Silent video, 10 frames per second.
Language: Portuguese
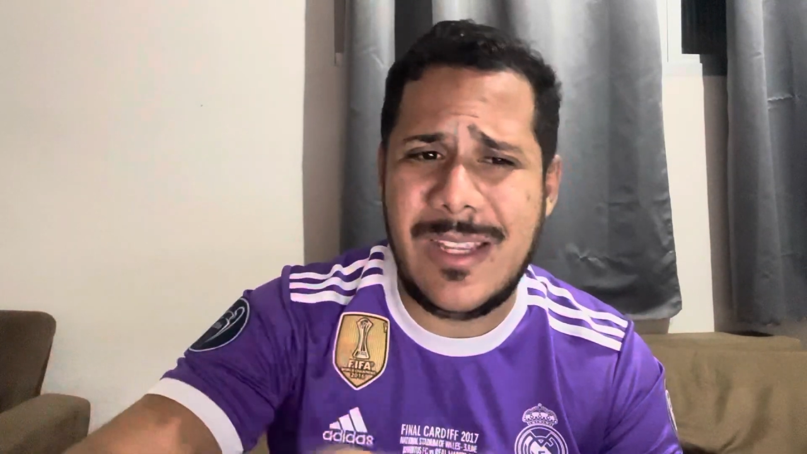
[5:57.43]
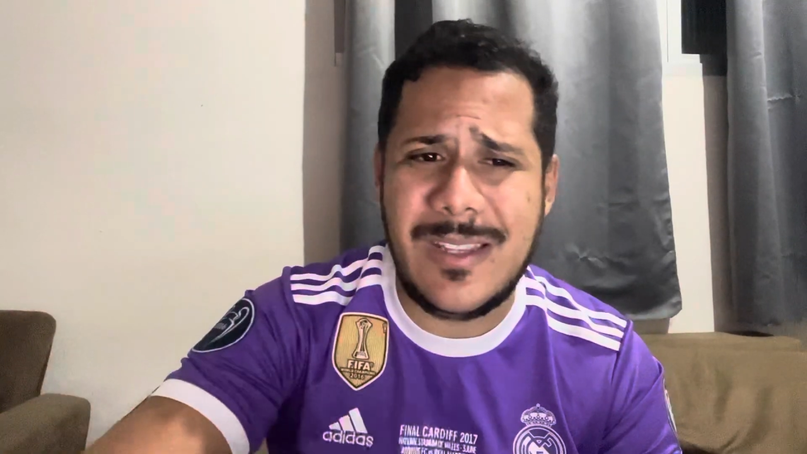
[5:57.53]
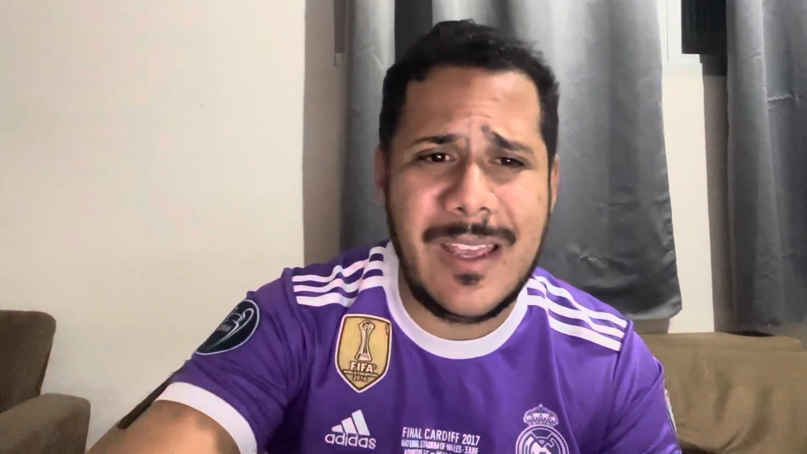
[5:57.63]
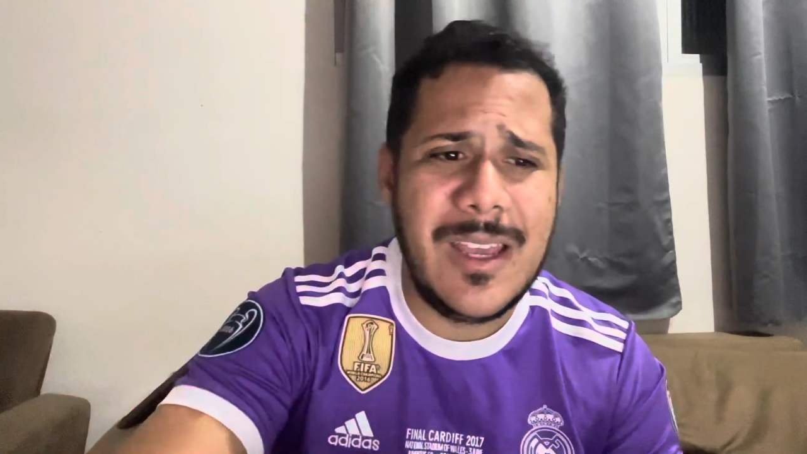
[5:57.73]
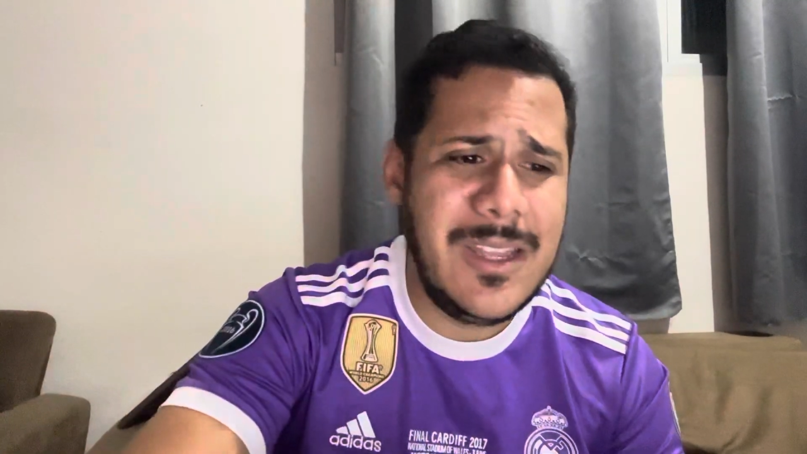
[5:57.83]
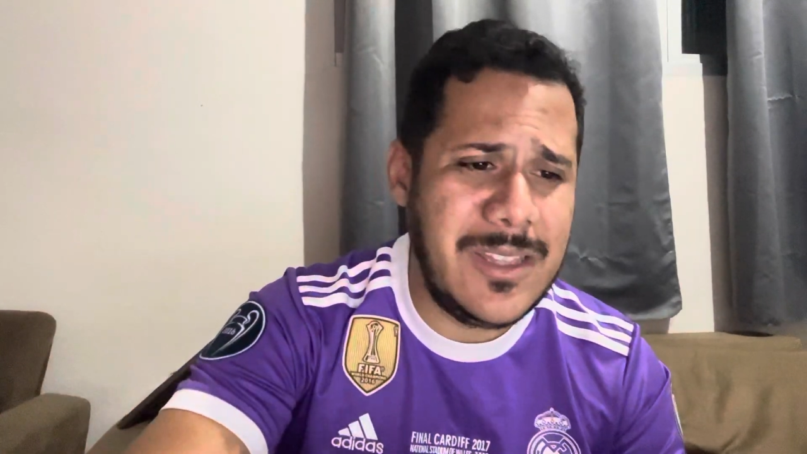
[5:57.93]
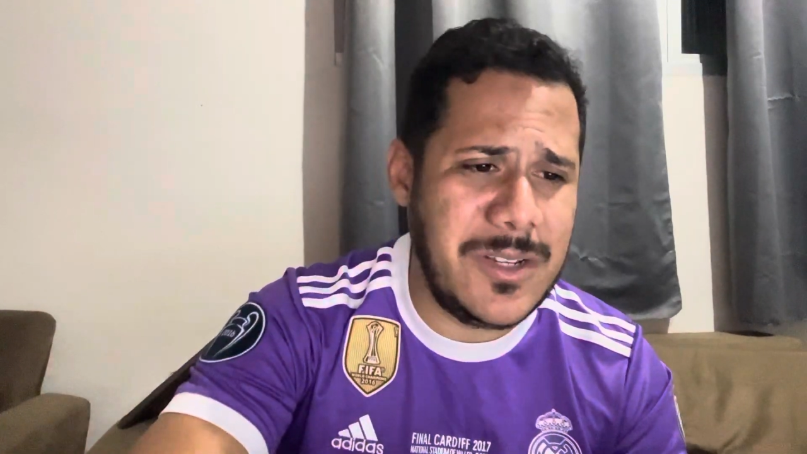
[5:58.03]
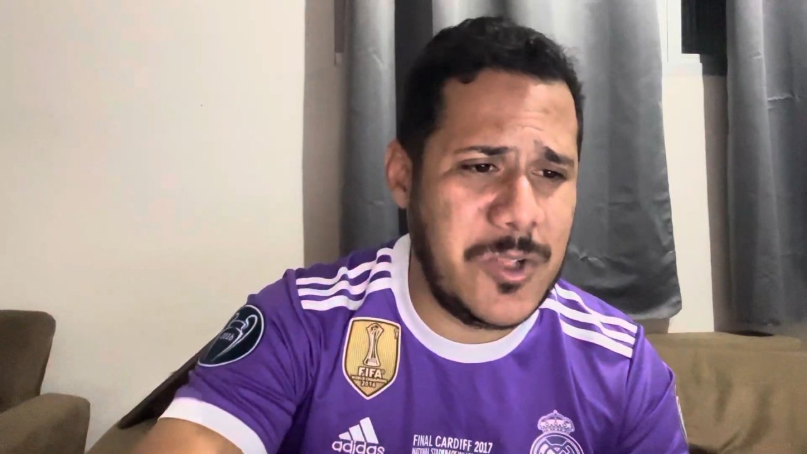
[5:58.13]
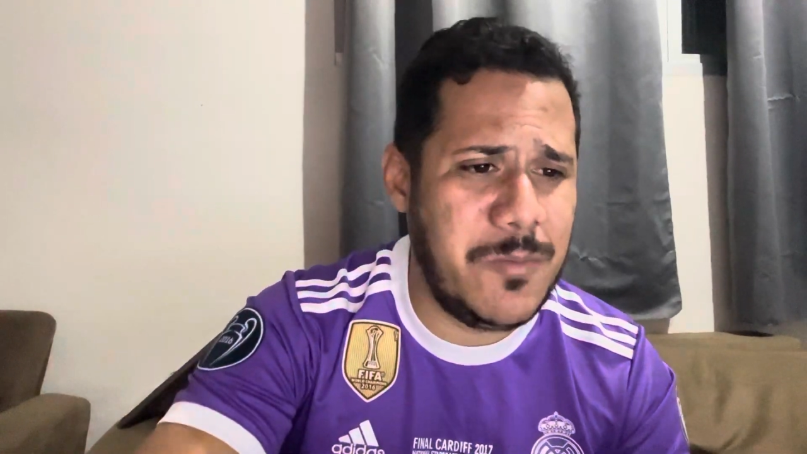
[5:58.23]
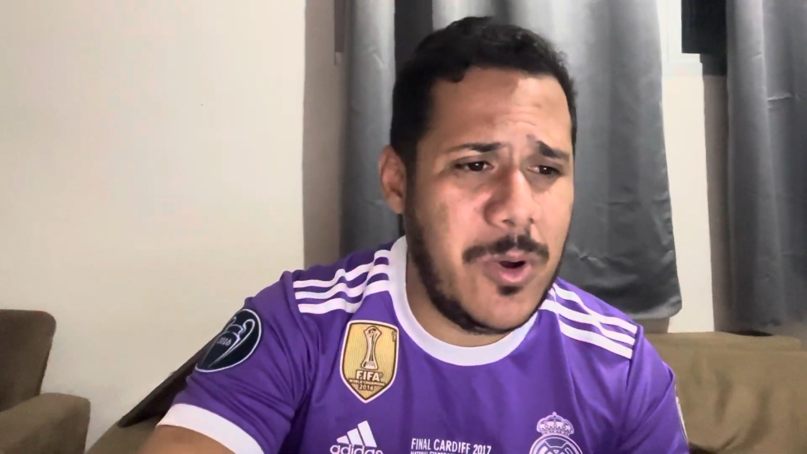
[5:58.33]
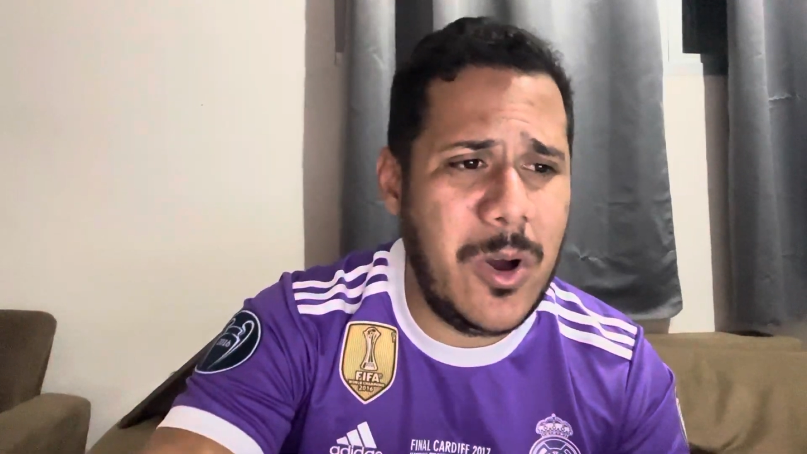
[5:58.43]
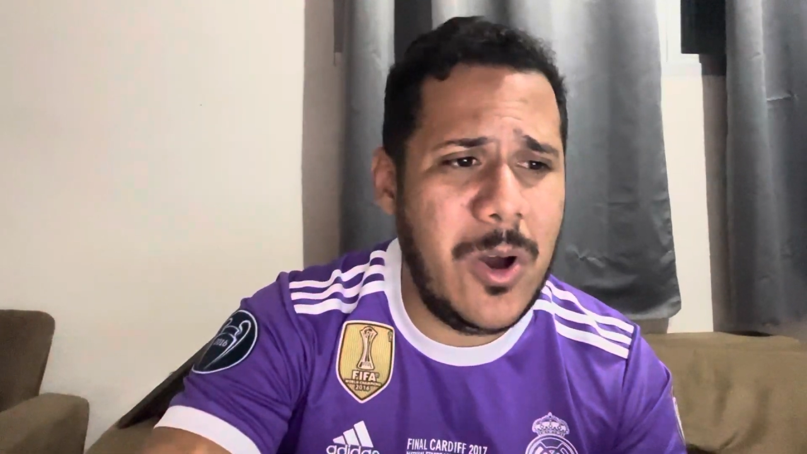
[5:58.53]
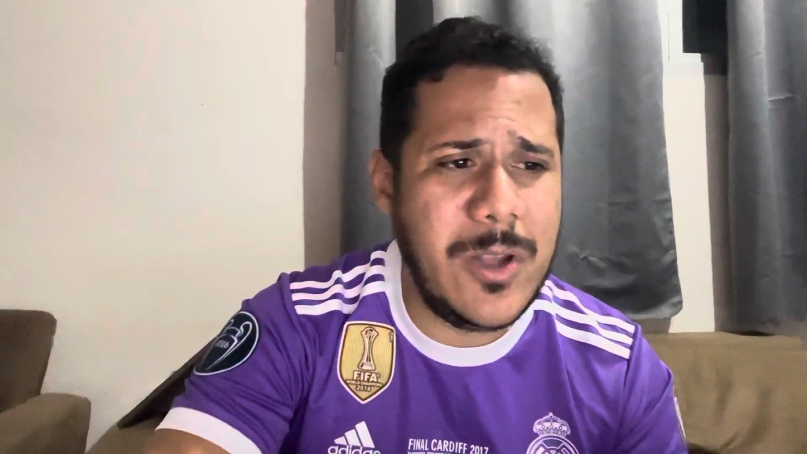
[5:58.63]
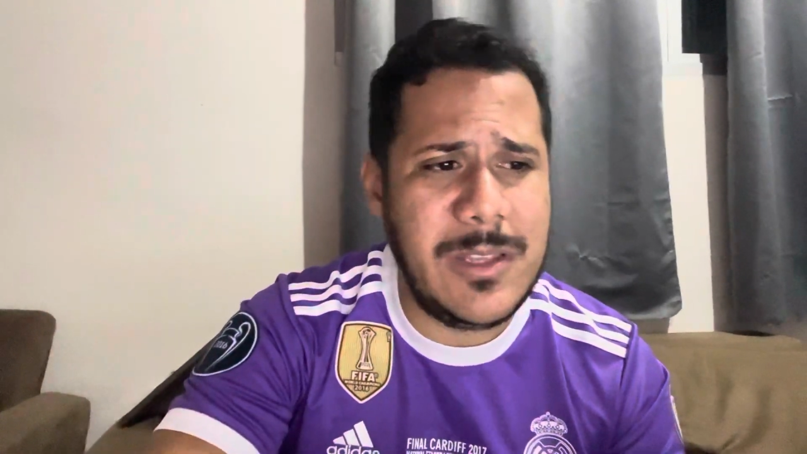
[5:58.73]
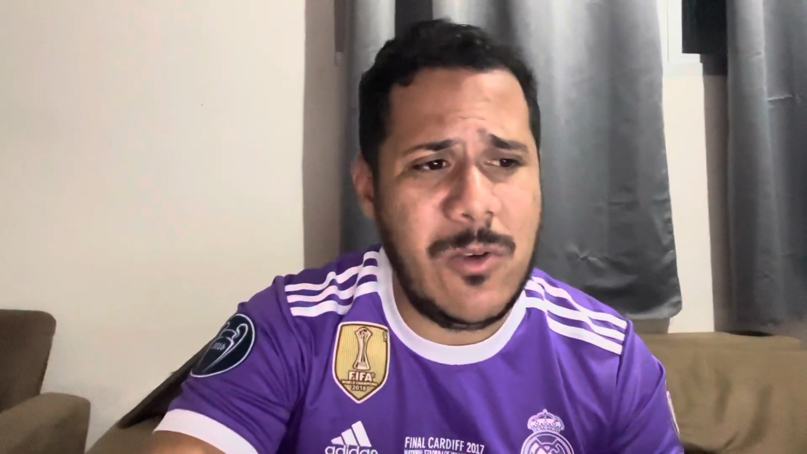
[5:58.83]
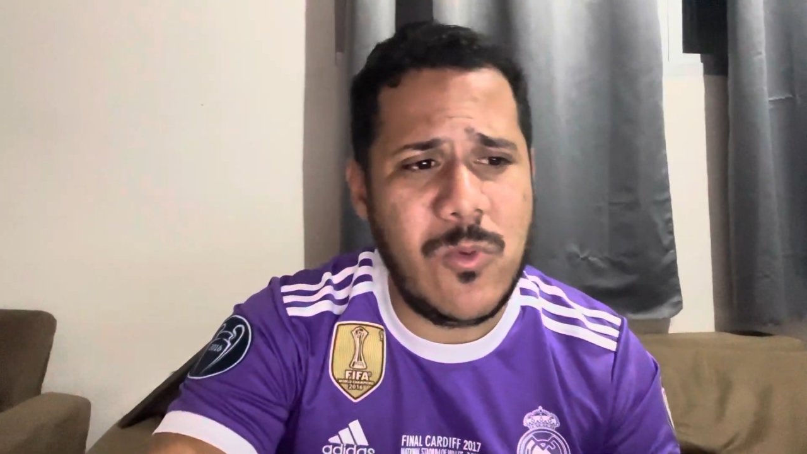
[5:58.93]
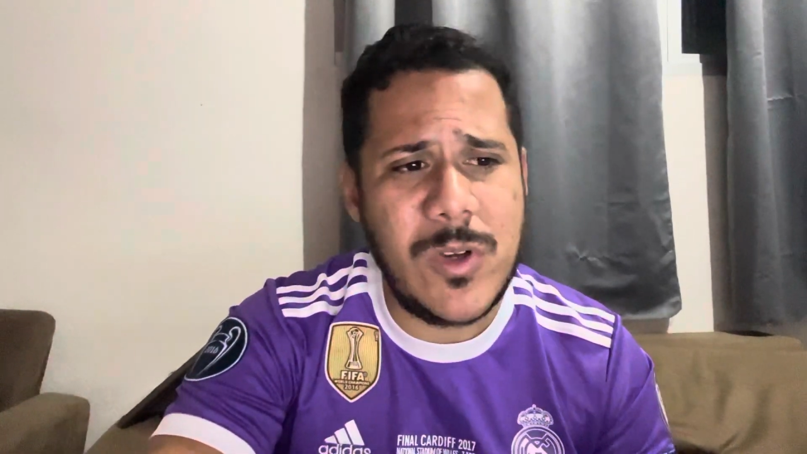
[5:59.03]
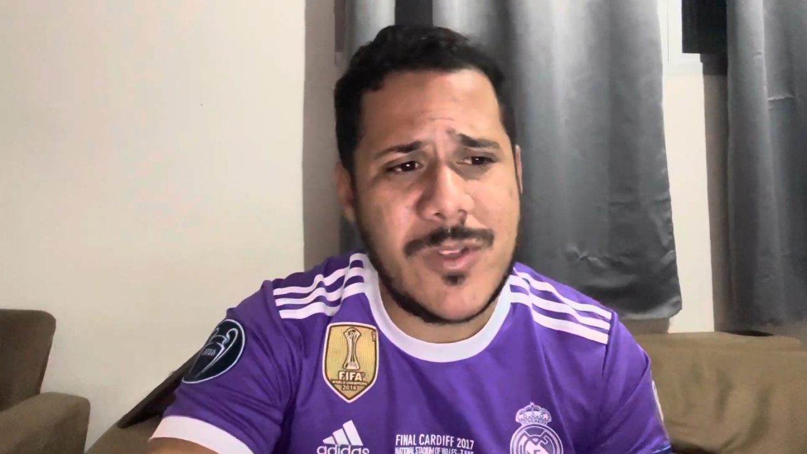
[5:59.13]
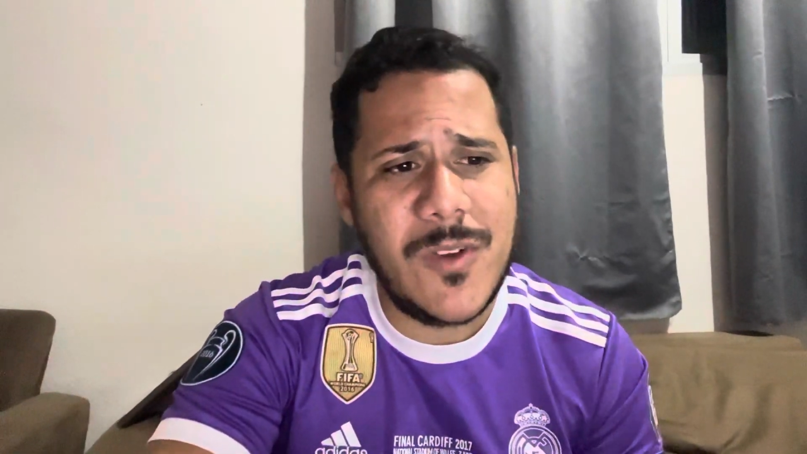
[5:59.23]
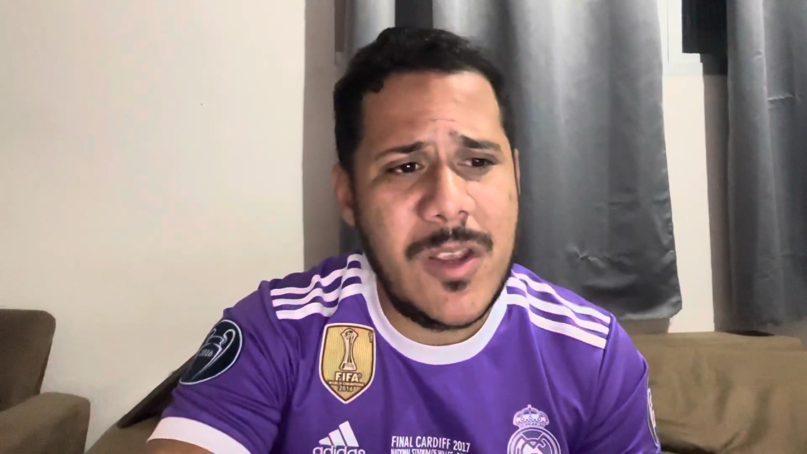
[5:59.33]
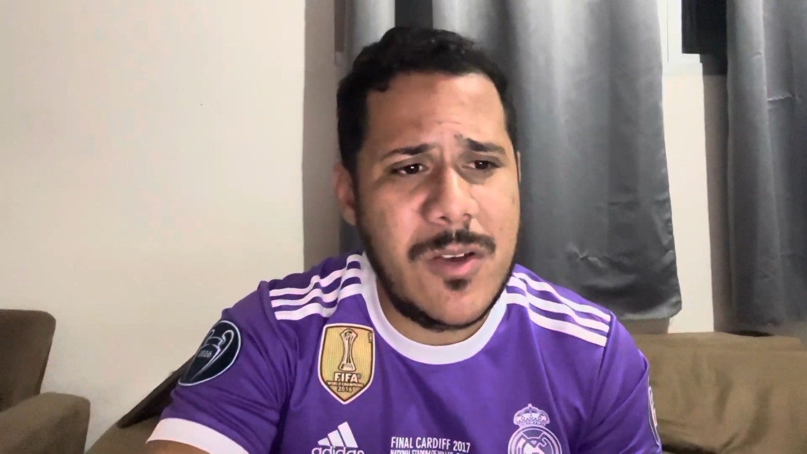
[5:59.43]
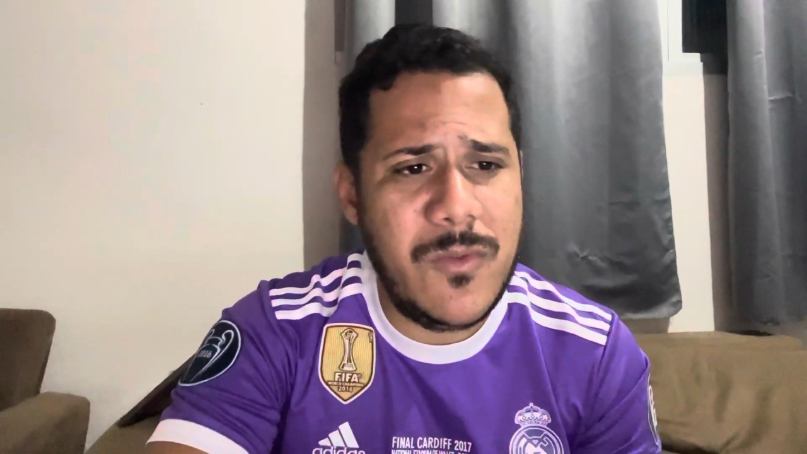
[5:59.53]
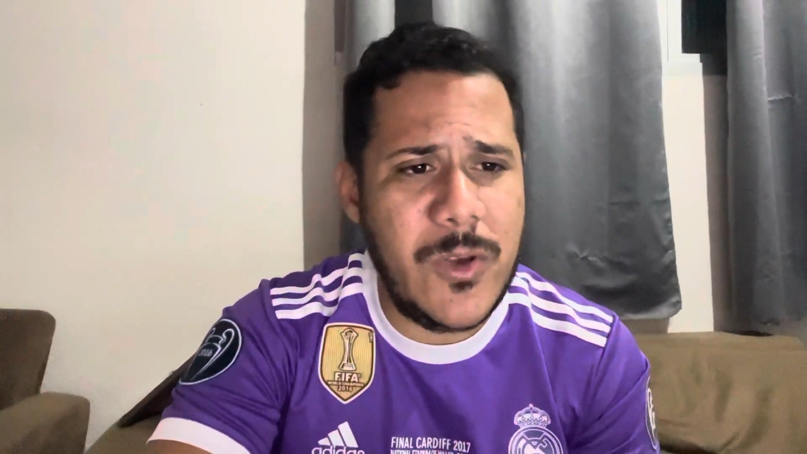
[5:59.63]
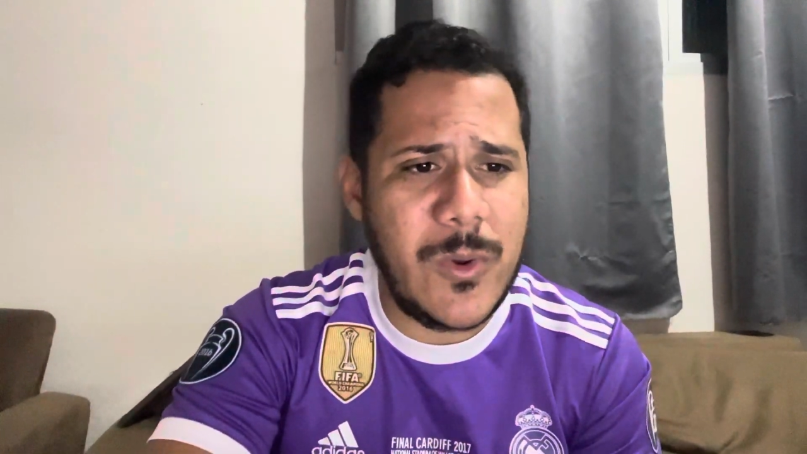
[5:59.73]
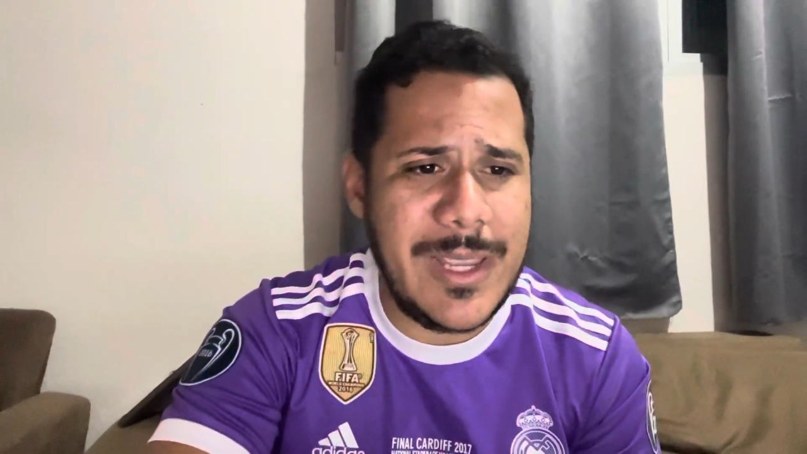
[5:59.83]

de transporte, algumas foram